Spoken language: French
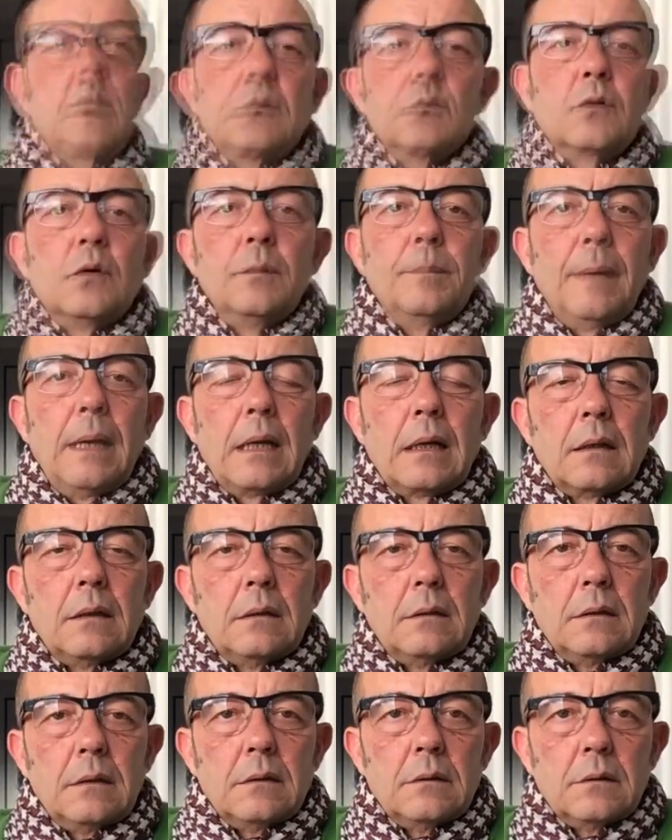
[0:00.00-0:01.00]
Quand on
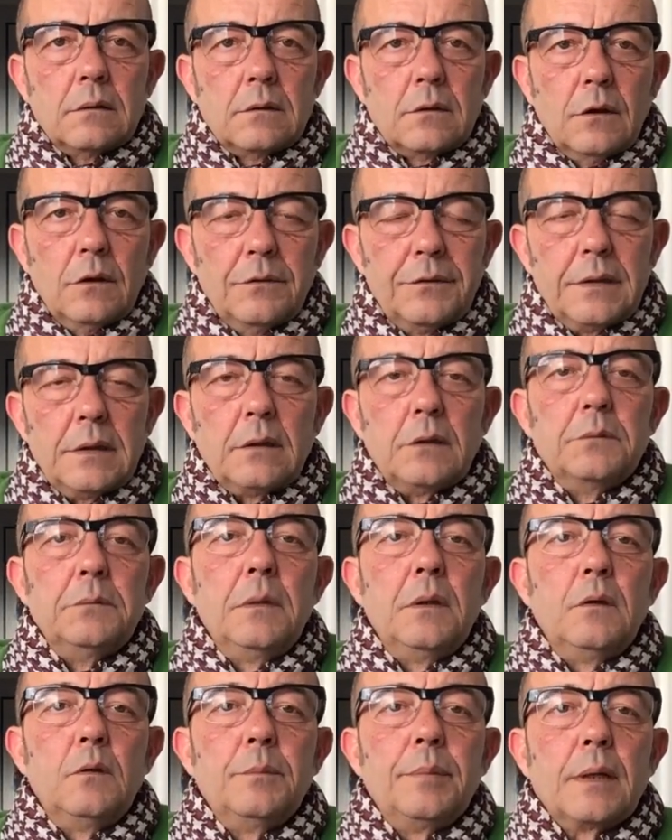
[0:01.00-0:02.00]
parle euh,
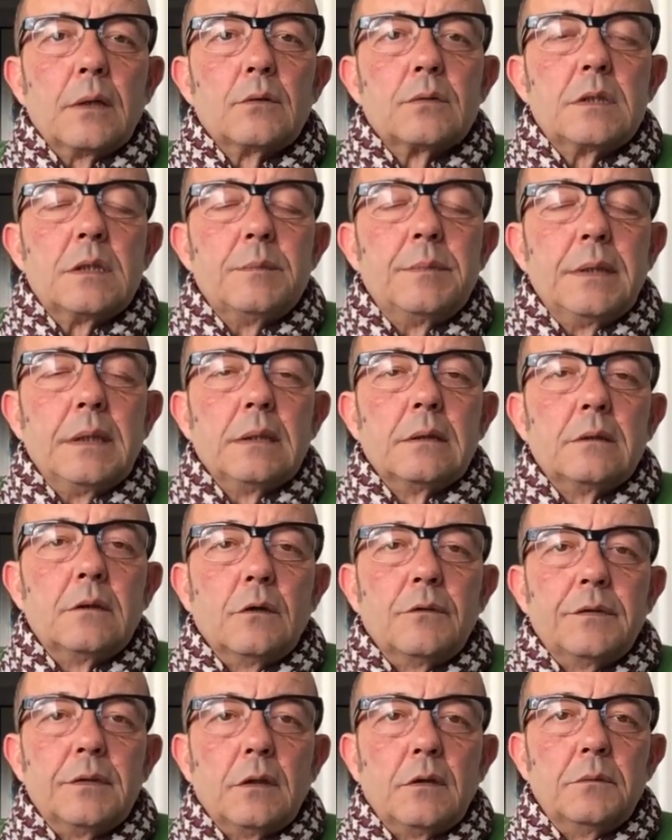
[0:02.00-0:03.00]
d'environnement, on parle aussi bien
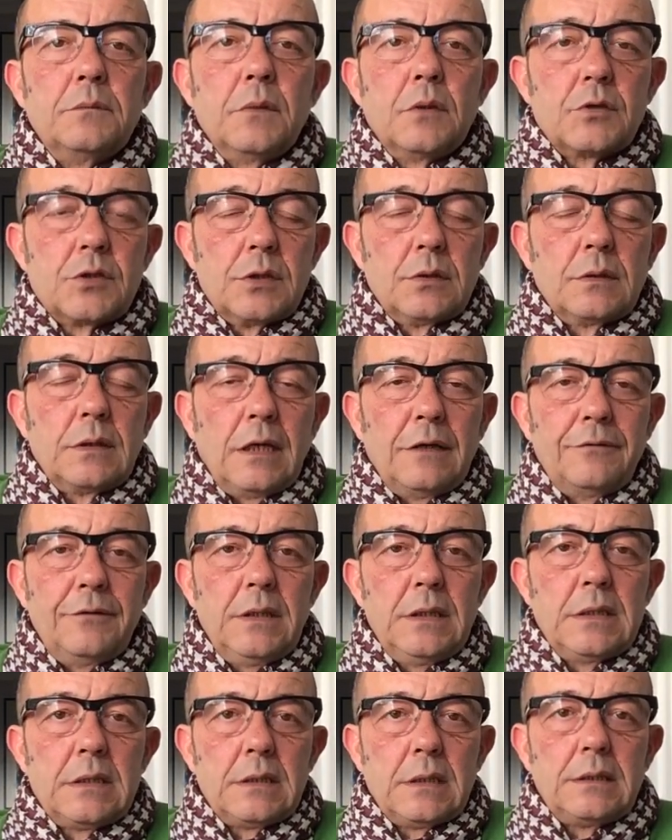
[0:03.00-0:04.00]
d'environnement
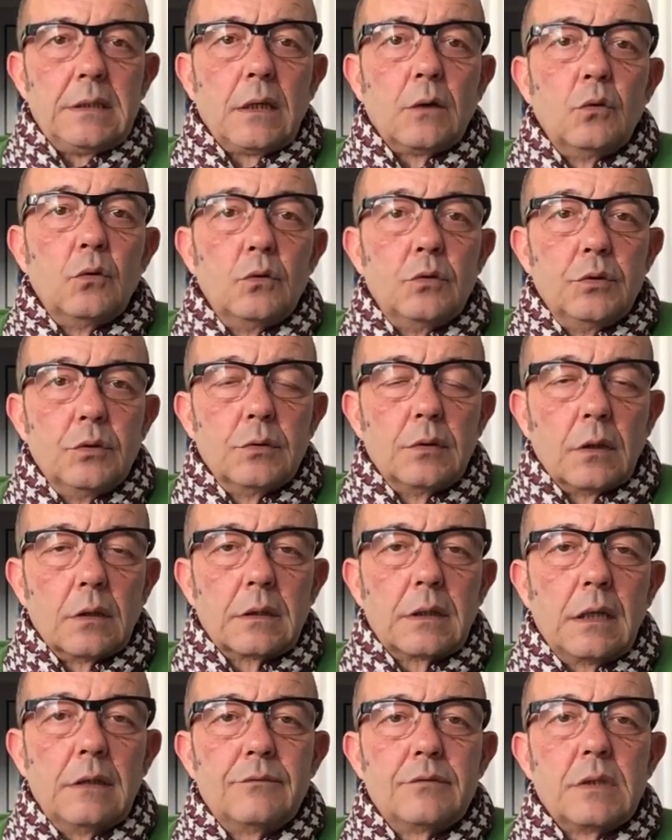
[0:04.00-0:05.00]
géographique, c'est-à-dire le lieu dans
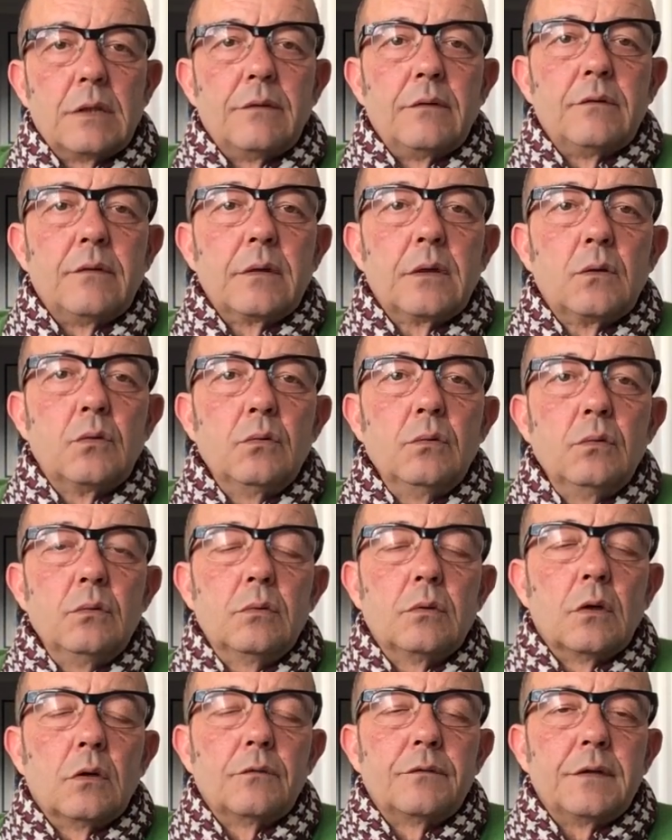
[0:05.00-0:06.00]
lequel vous avez vécu,
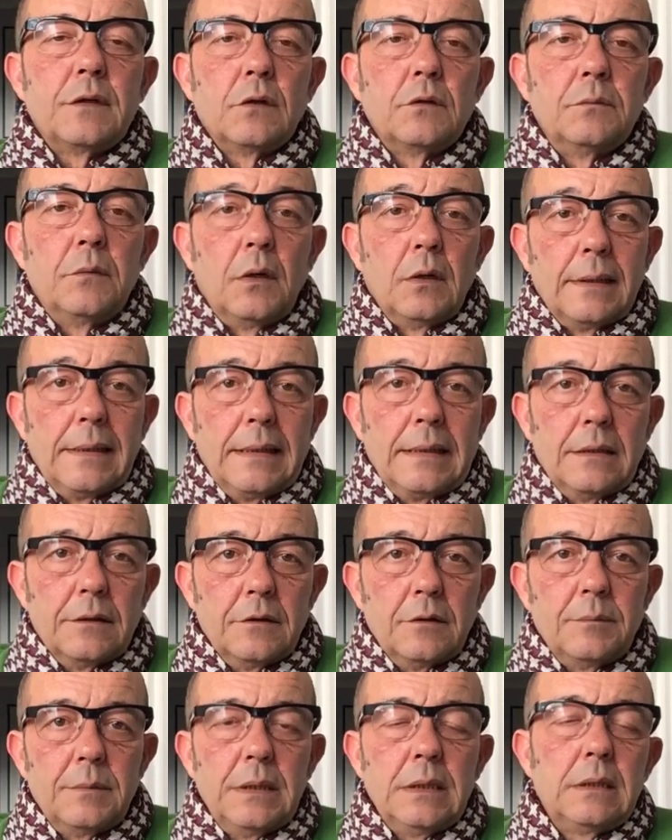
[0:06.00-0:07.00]
d'environnement
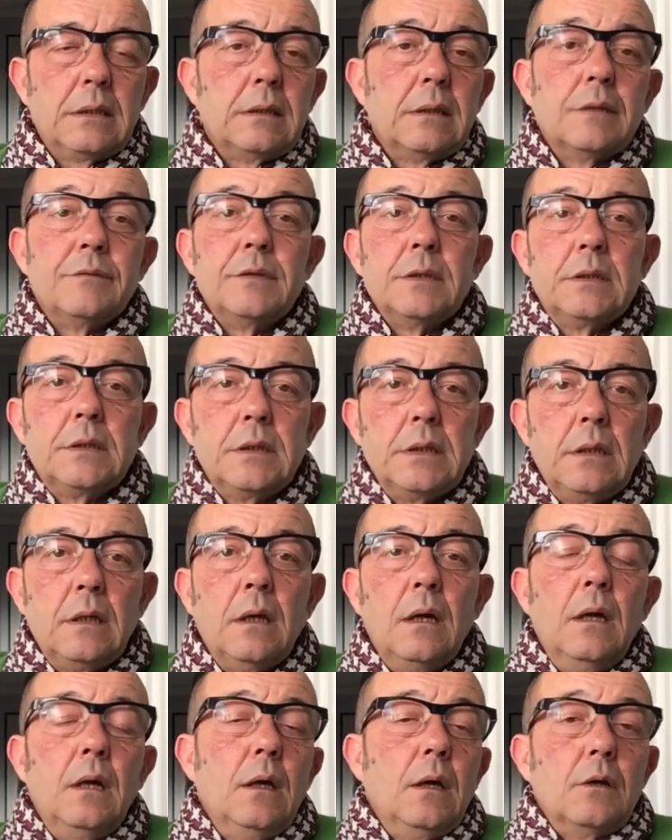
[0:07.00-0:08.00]
économique, y
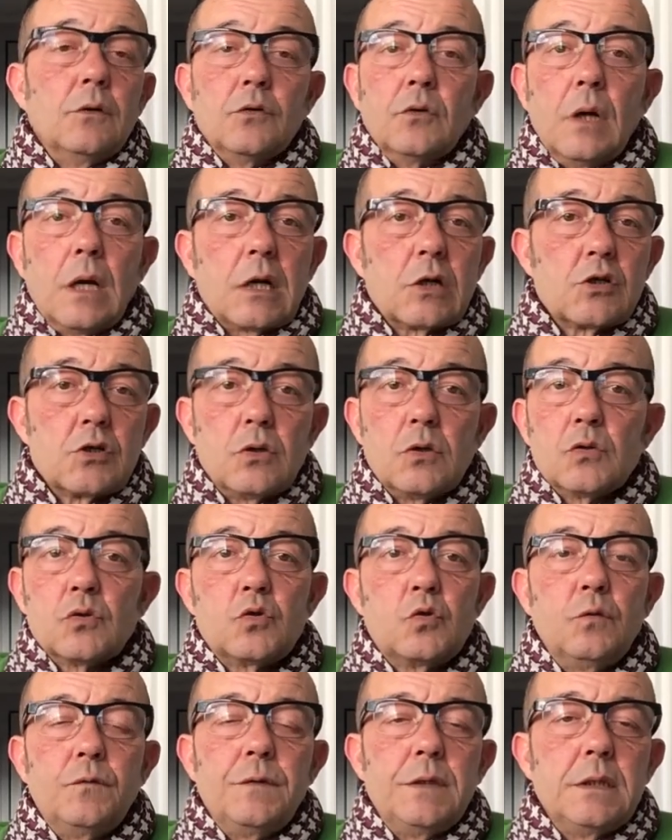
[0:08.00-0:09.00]
avait-il de l'argent en
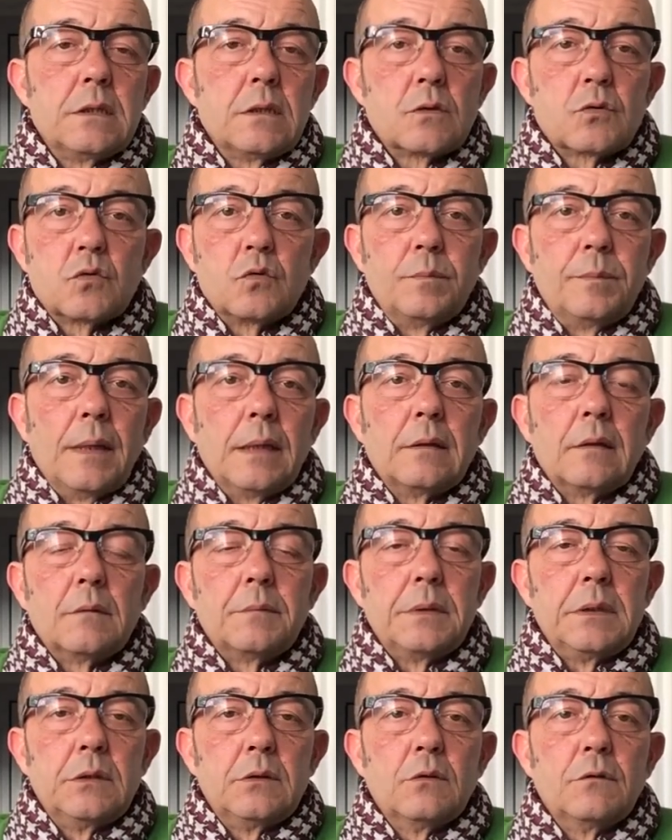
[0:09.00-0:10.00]
suffisance ou pas dans le
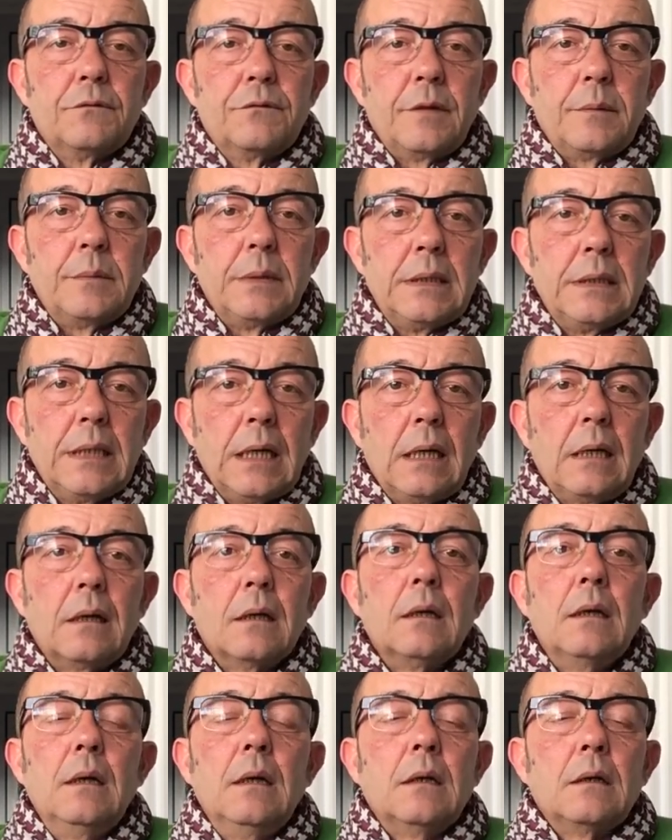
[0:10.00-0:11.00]
milieu familial
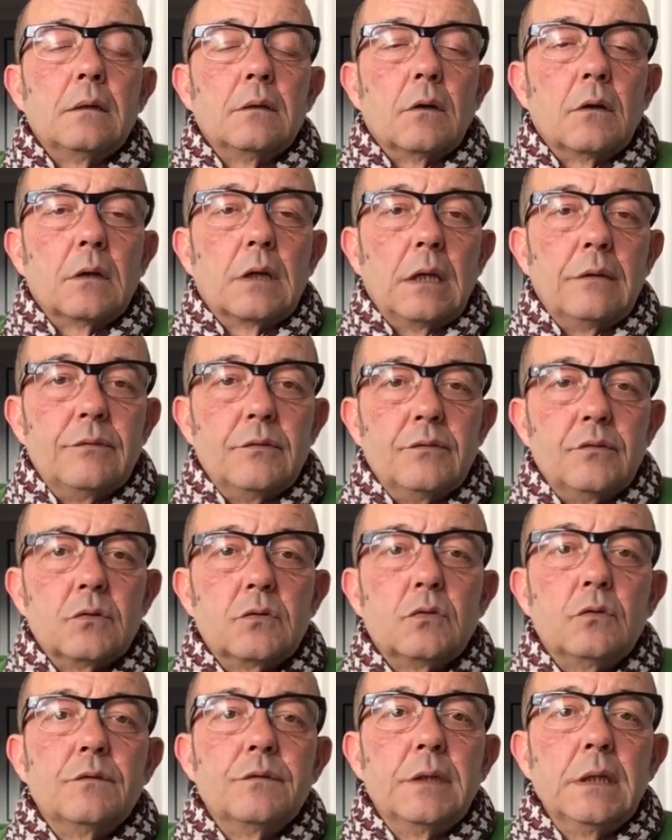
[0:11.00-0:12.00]
dans lequel vous vous
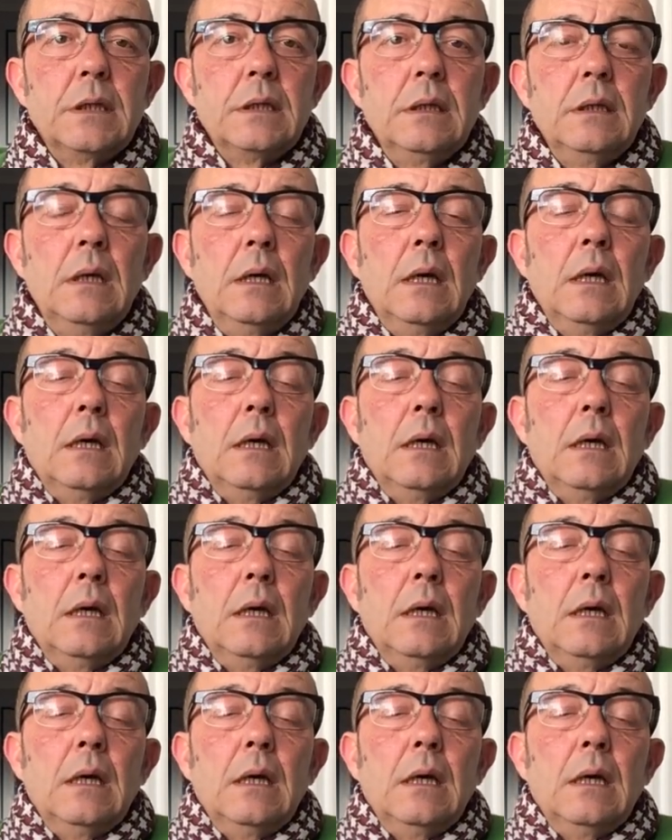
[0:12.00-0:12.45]
trouviez,